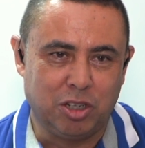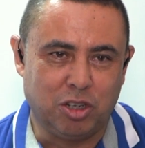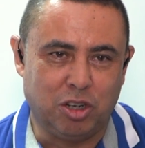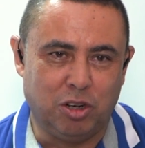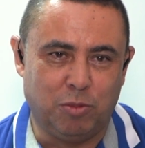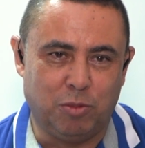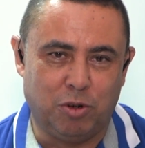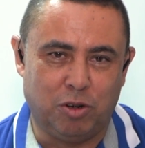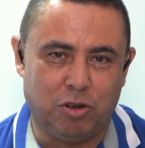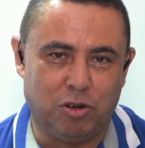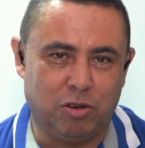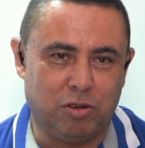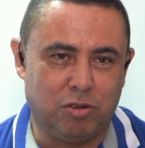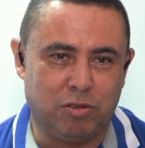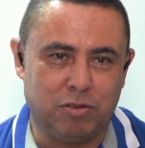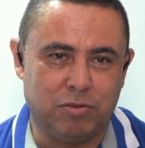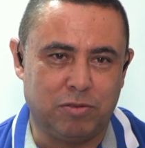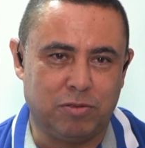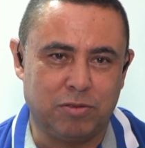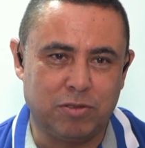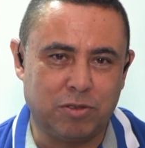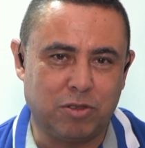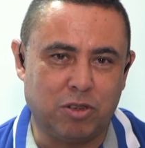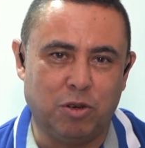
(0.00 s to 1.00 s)

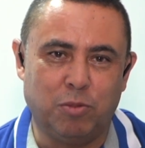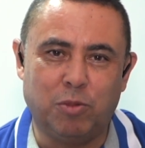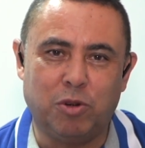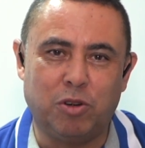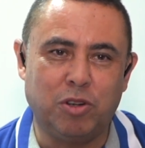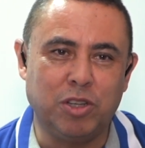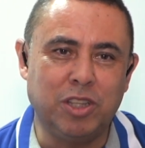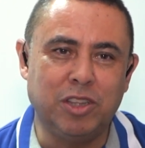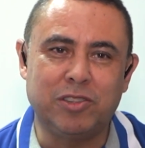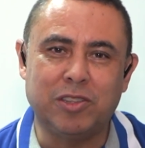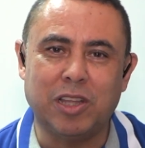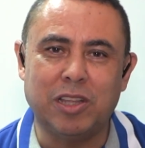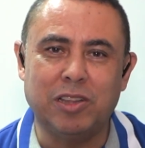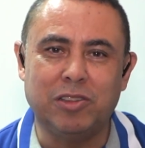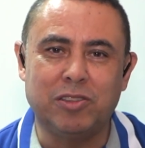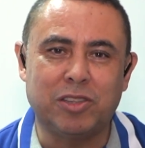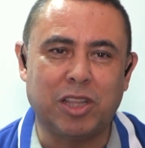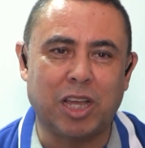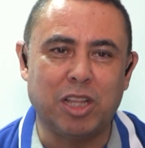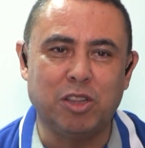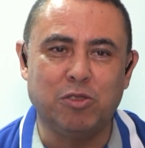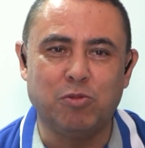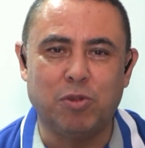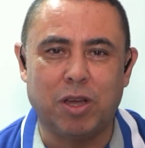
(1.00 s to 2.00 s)
como, como
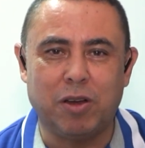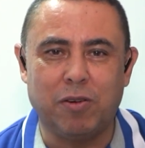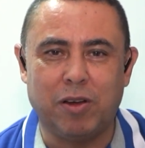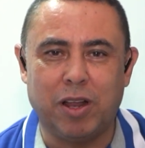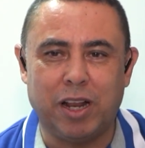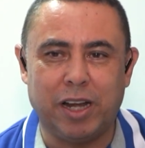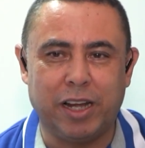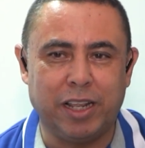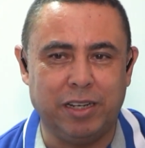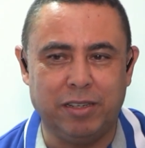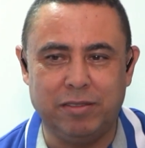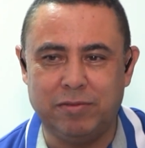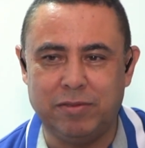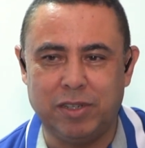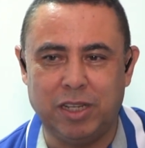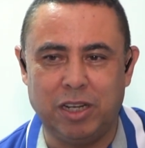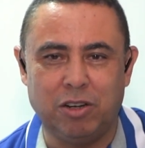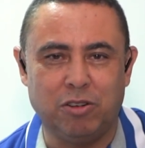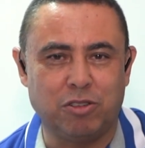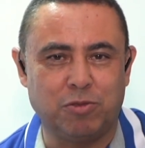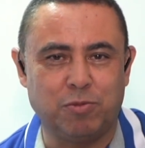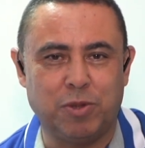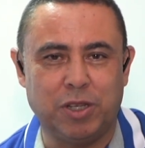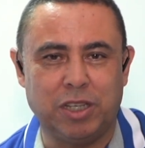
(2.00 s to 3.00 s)
intentando hablar en,
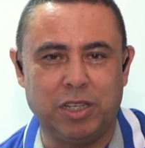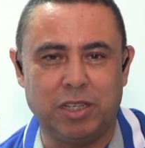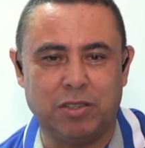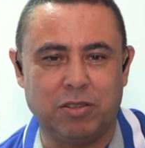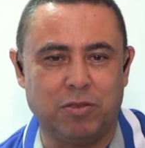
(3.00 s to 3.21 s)
los,